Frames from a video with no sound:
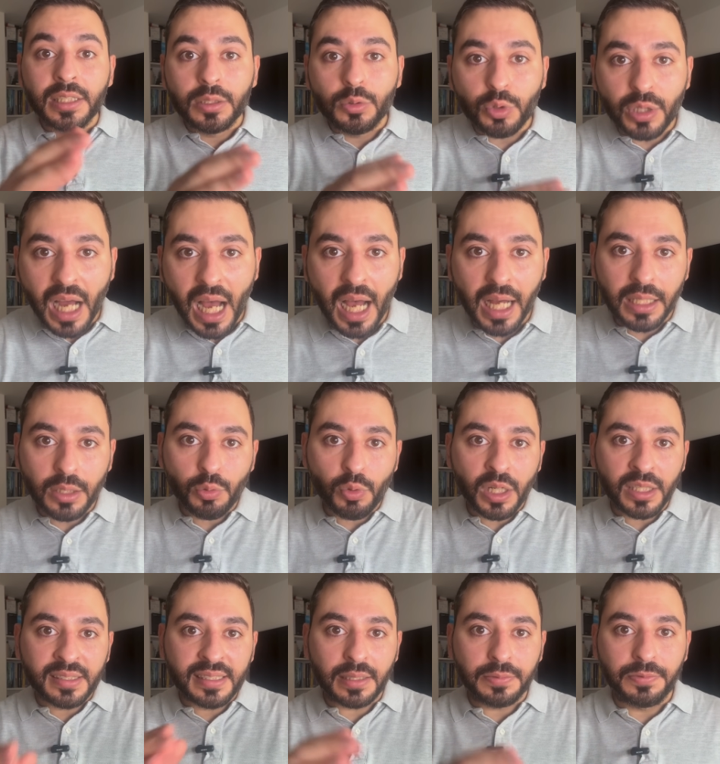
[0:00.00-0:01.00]

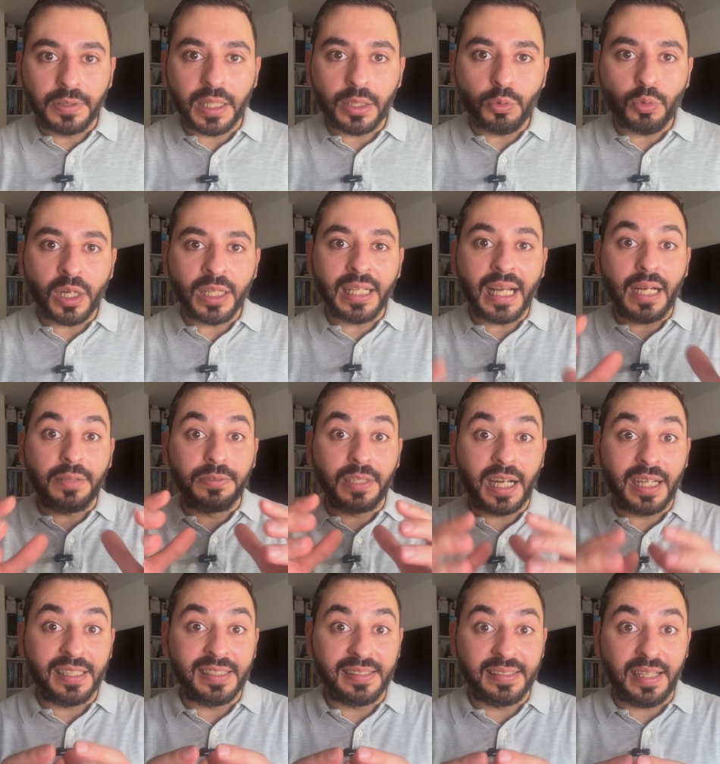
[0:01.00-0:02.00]
ورحلوهم سفروهم
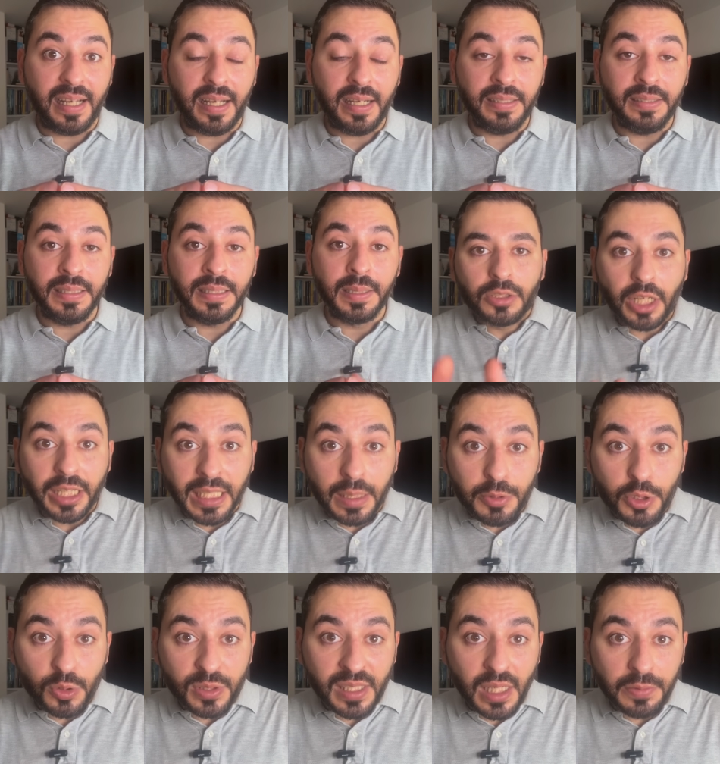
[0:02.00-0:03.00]
لافغانستان طيب
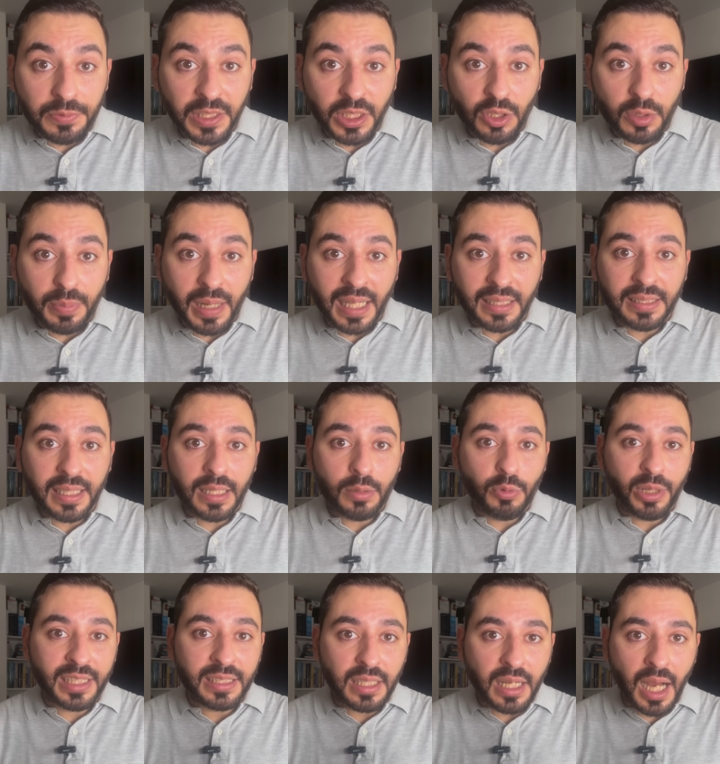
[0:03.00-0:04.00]
شو صار فيهم بعدها
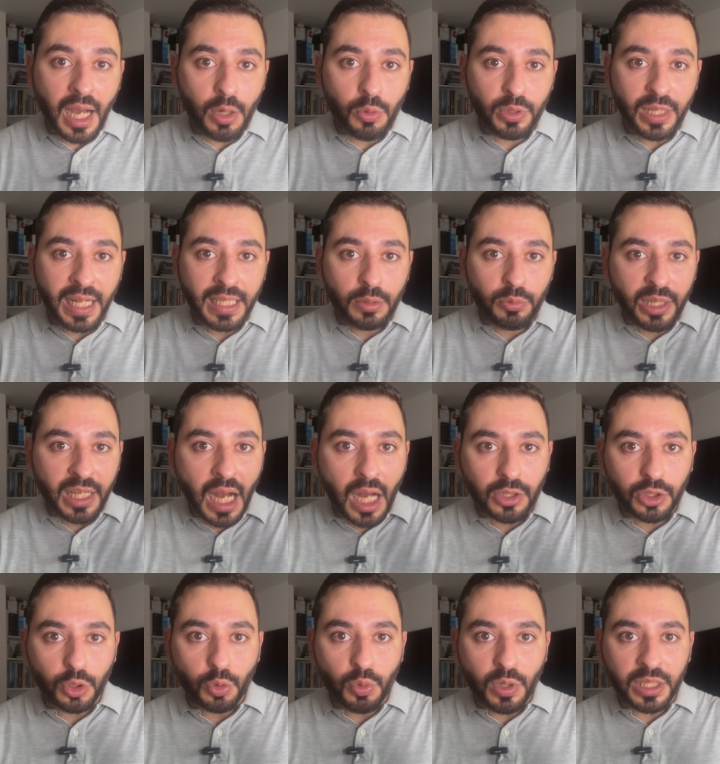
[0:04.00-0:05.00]
وين راحوا يعني وين
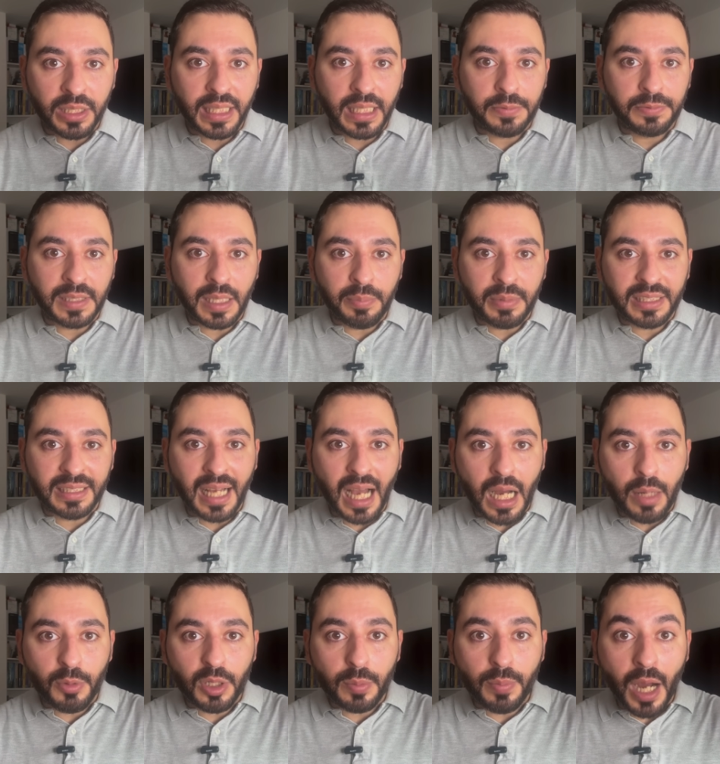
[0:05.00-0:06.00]
حطوهم كيف تم
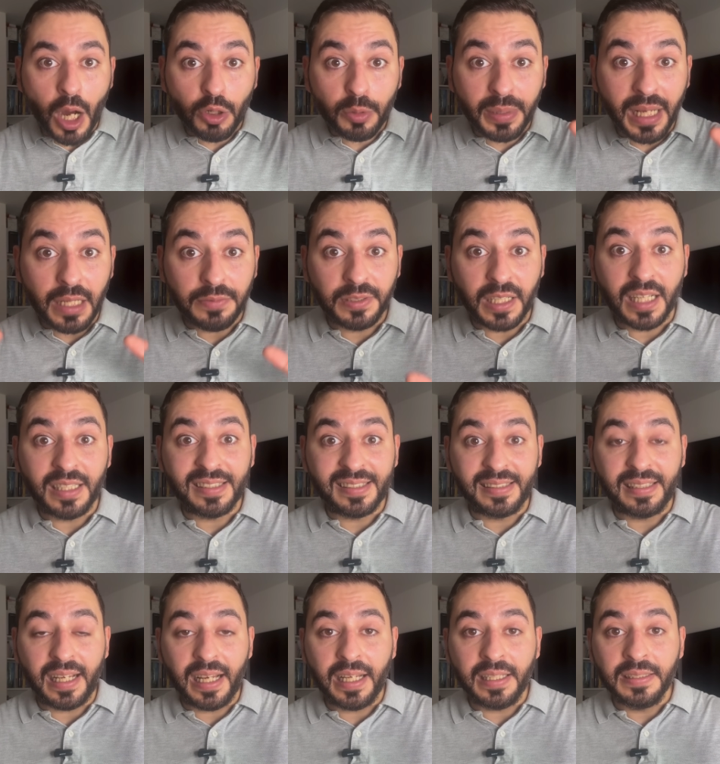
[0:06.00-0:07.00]
التعامل معهم
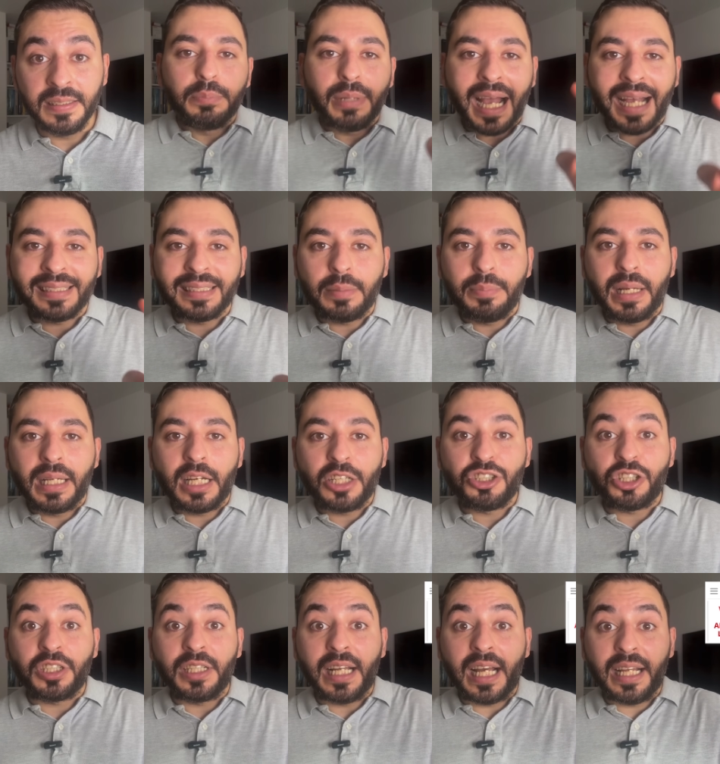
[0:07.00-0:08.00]
بافغانستان بحسب ما
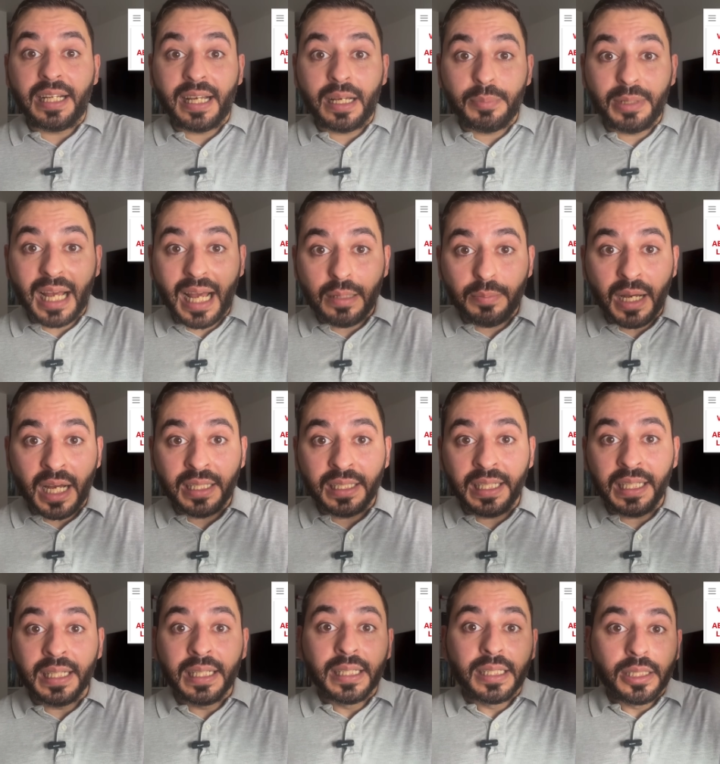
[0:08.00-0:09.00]
نشر الاعلام
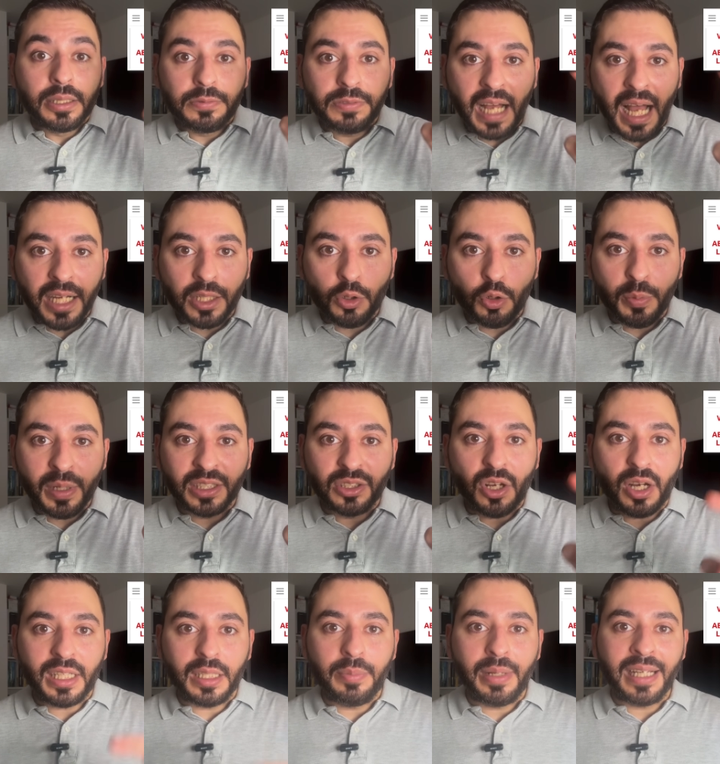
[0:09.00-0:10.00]
الالماني فحكومه
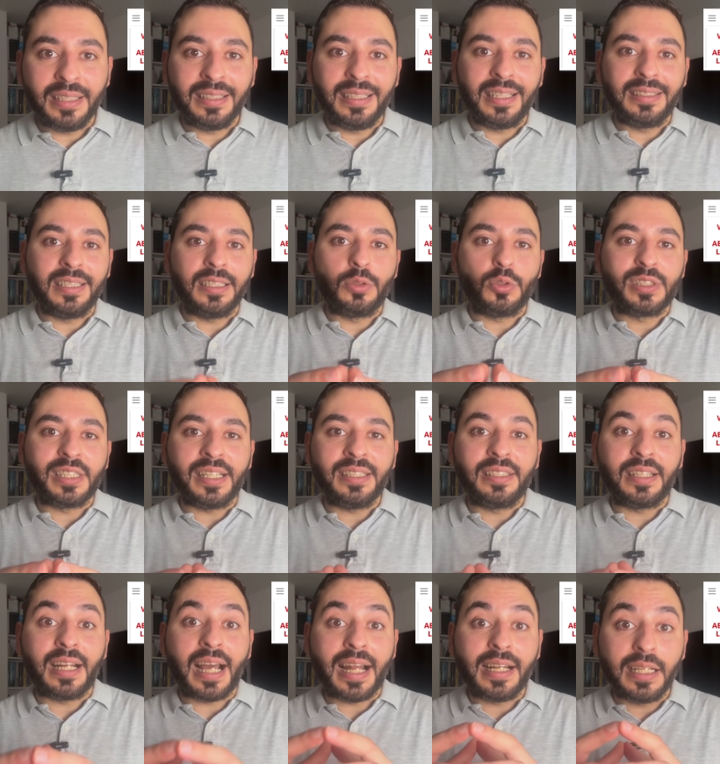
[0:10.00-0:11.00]
طالبان التي
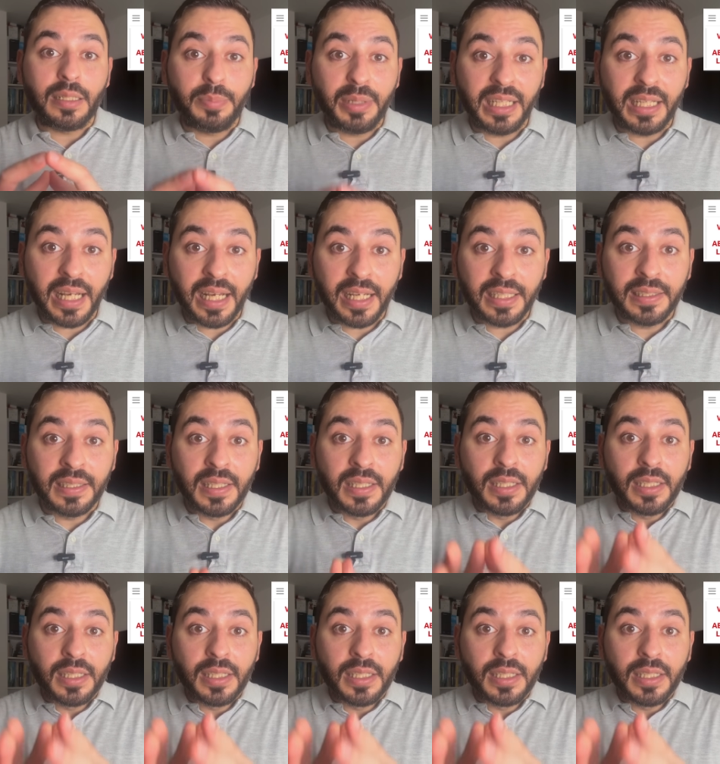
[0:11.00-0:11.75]
تسيطر على البلاد